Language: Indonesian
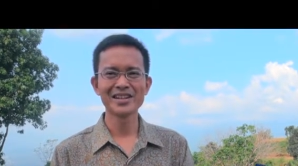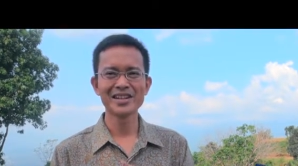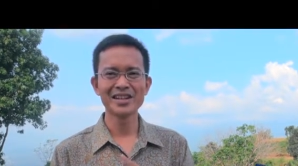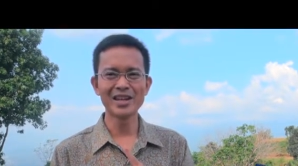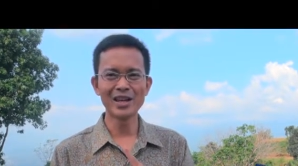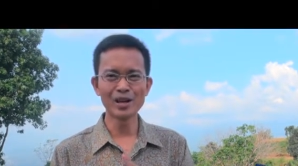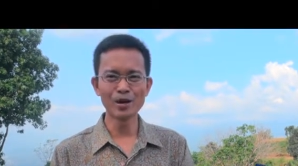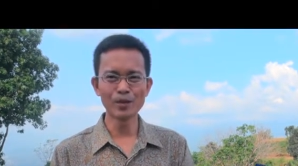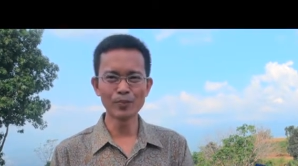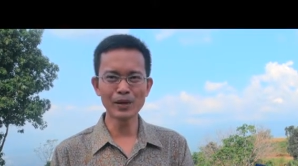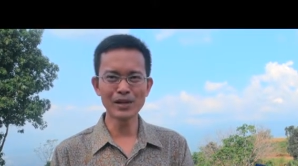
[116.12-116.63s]

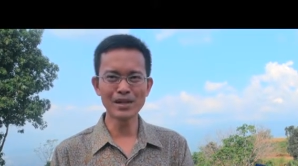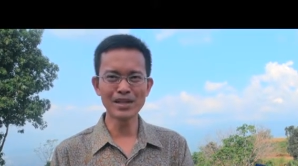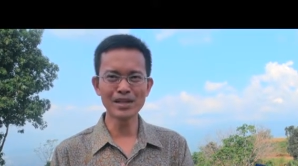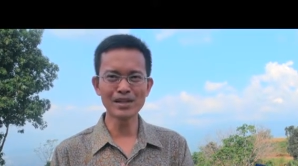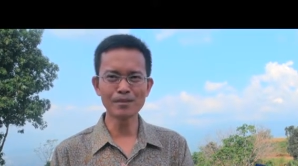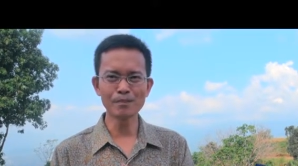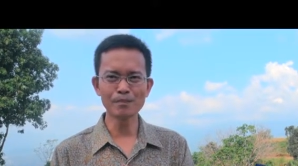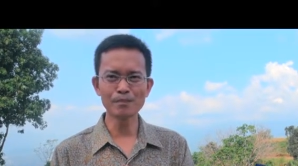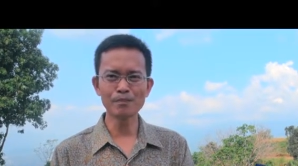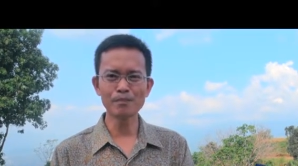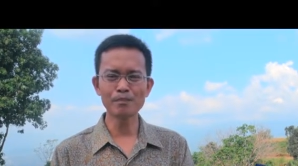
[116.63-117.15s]
Hidup
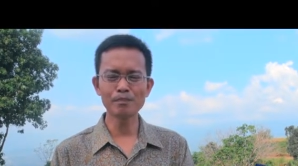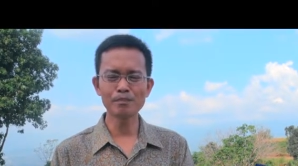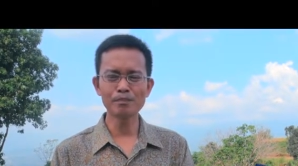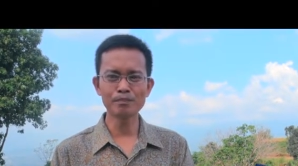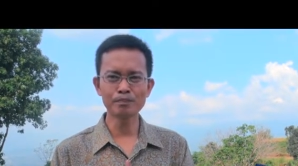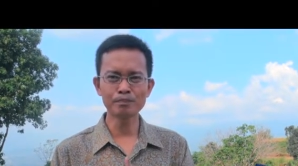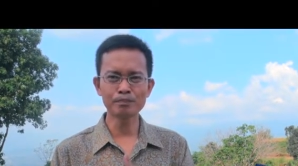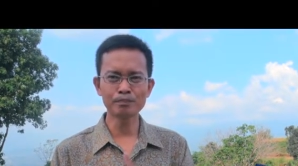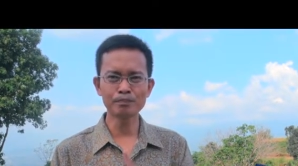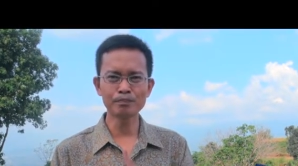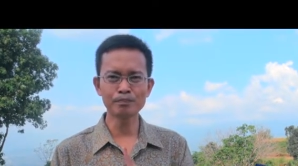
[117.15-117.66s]
ini
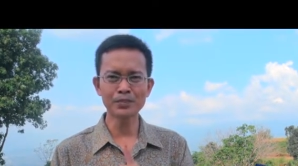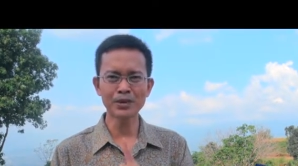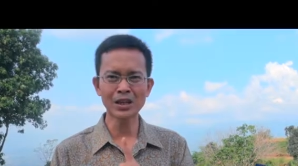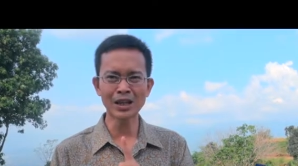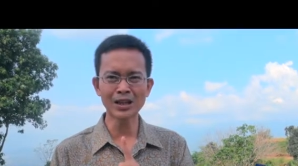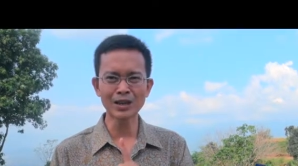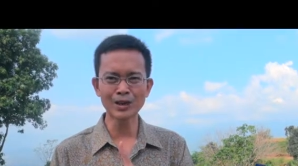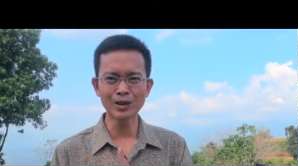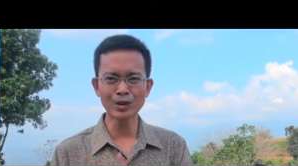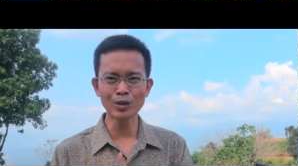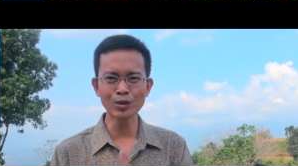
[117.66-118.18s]

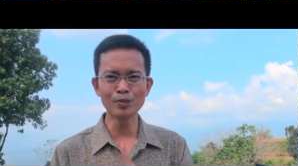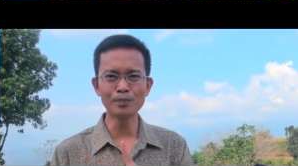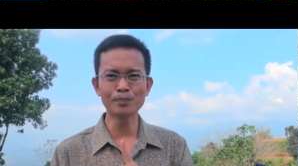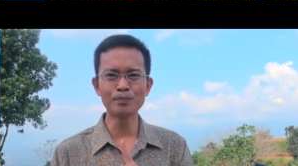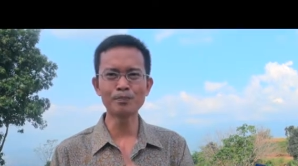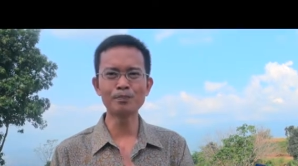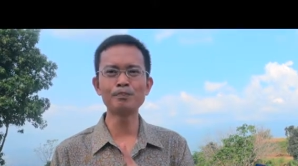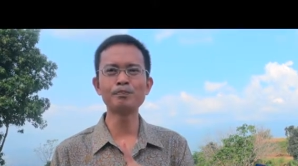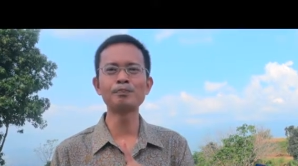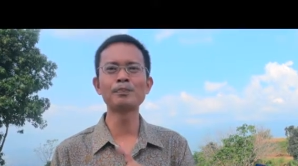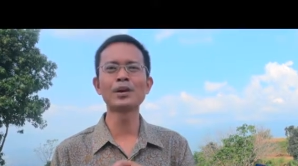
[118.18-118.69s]
tentu
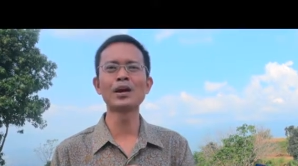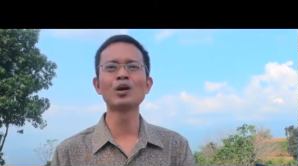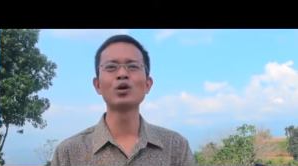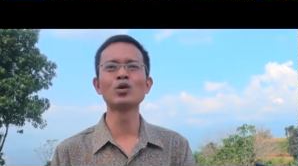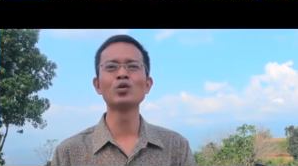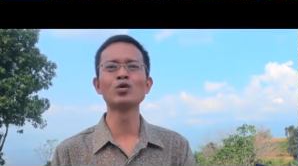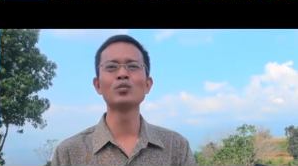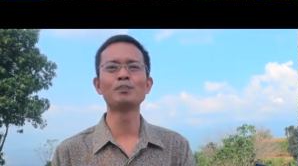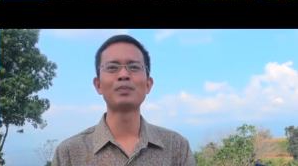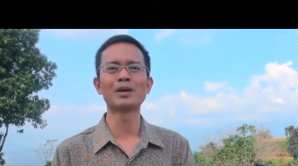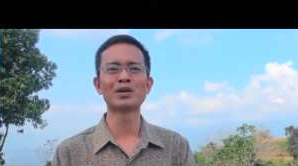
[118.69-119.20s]

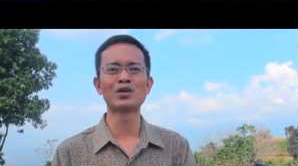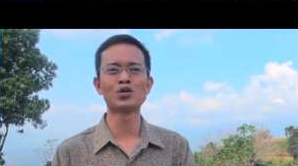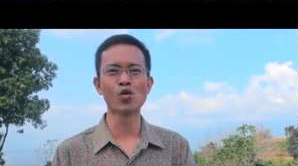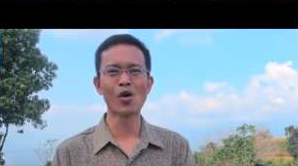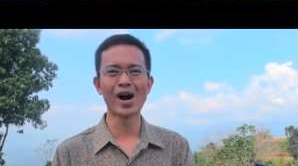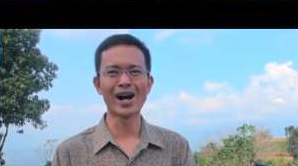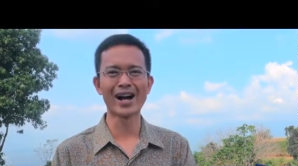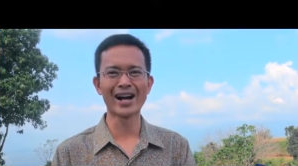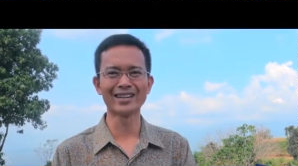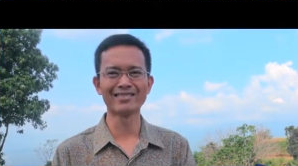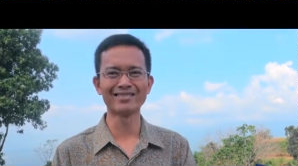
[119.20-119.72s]
perlu
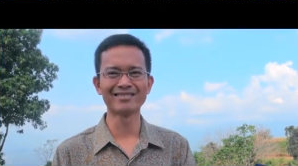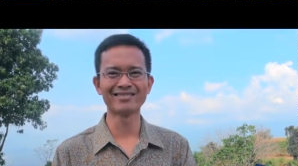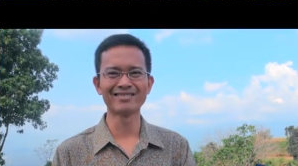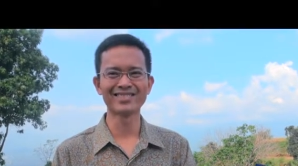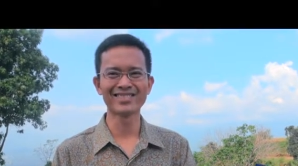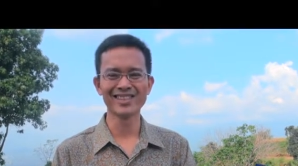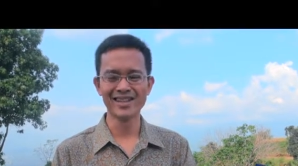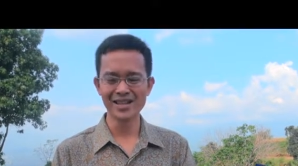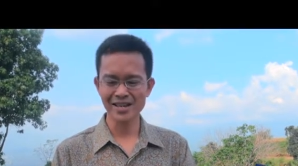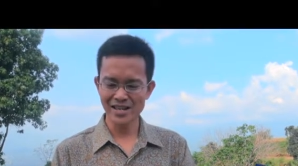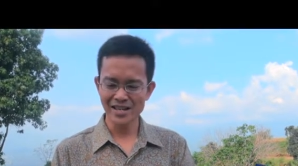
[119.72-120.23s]
perjuangan.
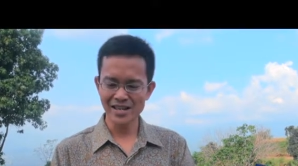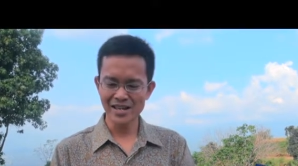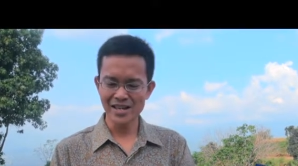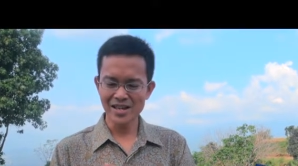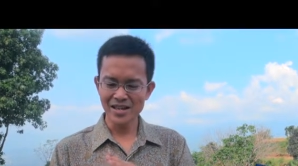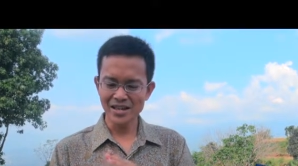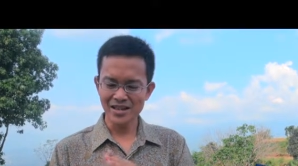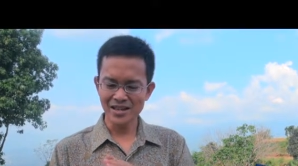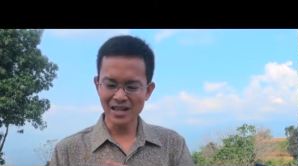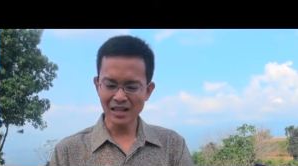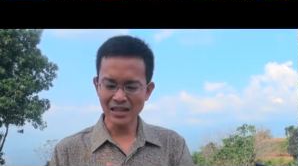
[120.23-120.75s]

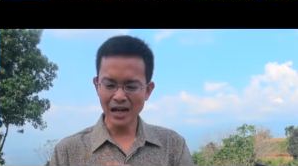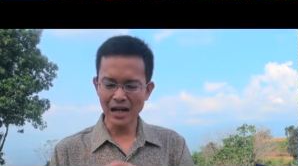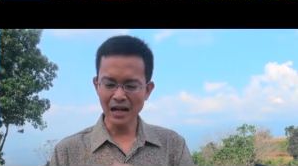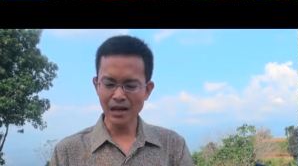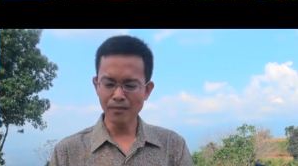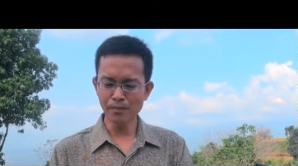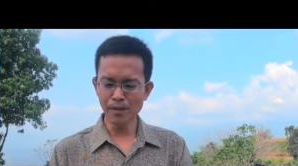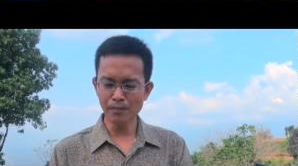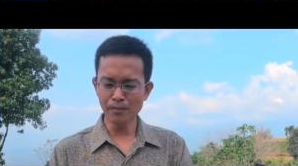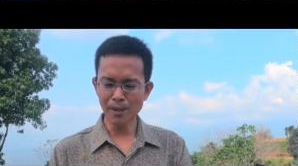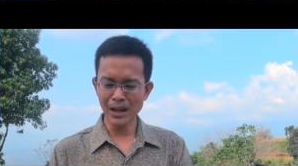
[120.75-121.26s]
Kita
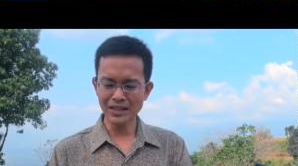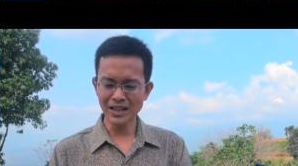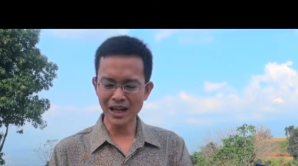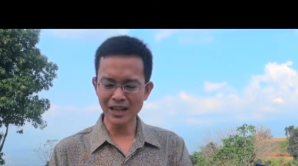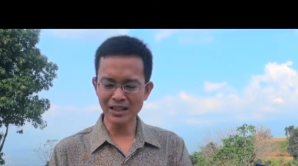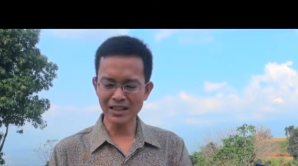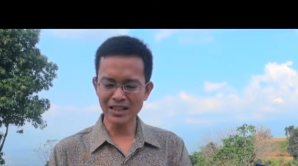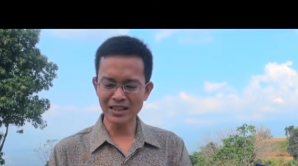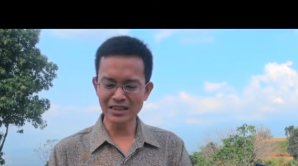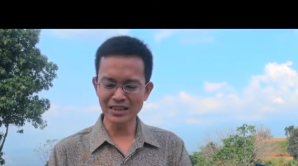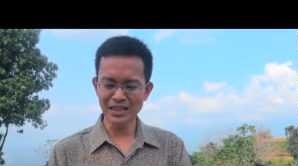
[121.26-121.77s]
akan membaca
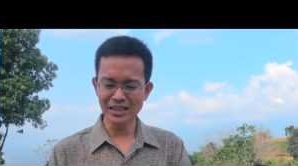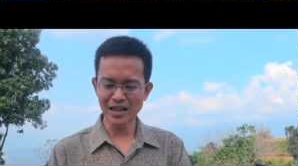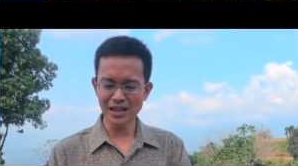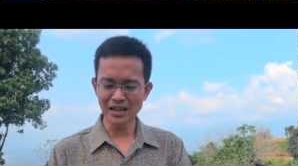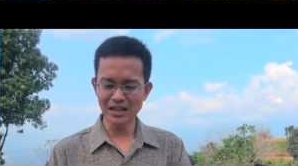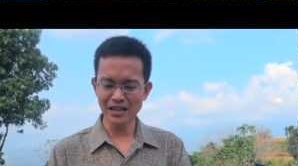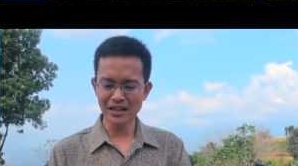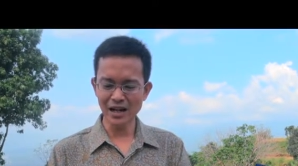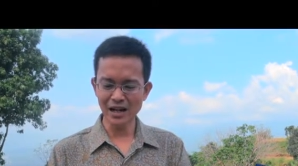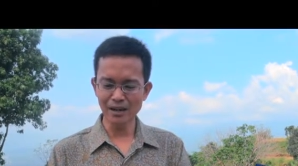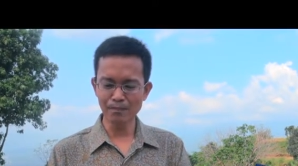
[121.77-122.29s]
ayat intinya
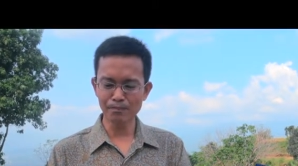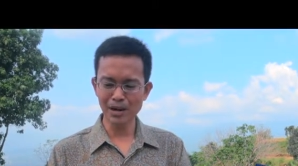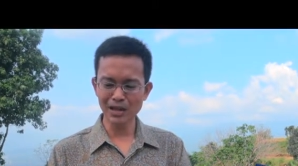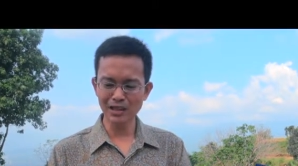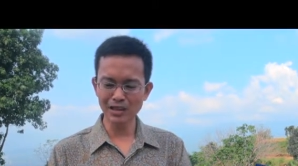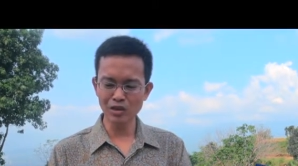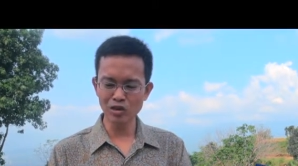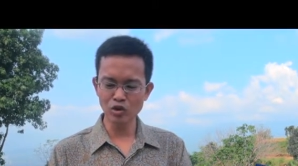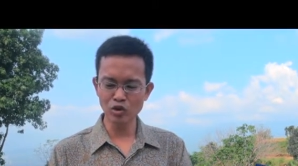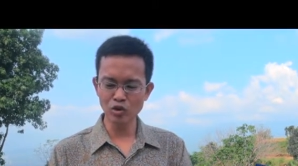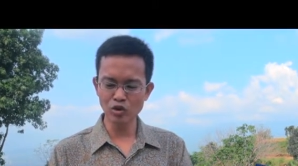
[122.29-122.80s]
di dalam
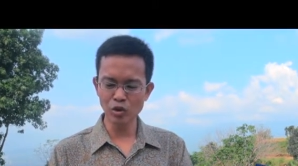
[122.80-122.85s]
Matius